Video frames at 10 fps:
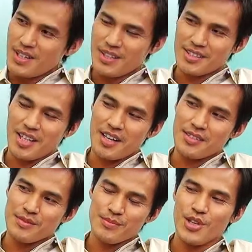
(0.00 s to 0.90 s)
呃，
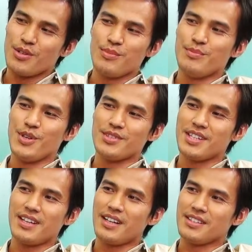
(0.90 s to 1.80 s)
他没有没有
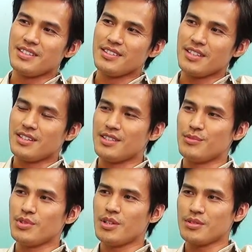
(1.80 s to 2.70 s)
在那里。
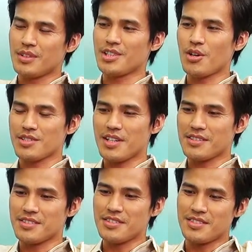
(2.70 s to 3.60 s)
呃，莫纳鲁道雕
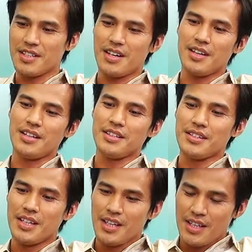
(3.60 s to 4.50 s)
像是
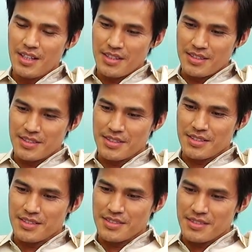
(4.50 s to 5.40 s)
在
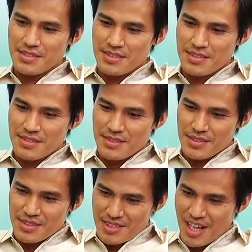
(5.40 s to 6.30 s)
呃
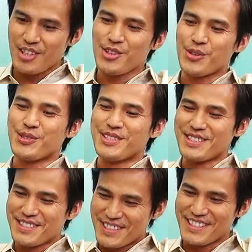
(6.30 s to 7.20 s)
南头的
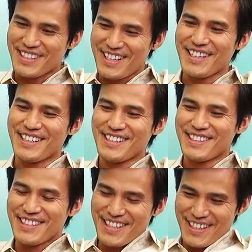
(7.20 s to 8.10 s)
仁
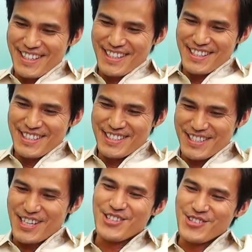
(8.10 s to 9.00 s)
爱。
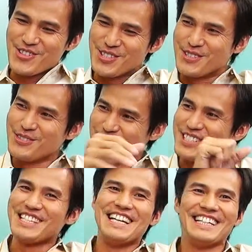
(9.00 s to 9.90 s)
香公所附
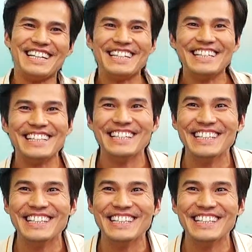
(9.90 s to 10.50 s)
近，了解。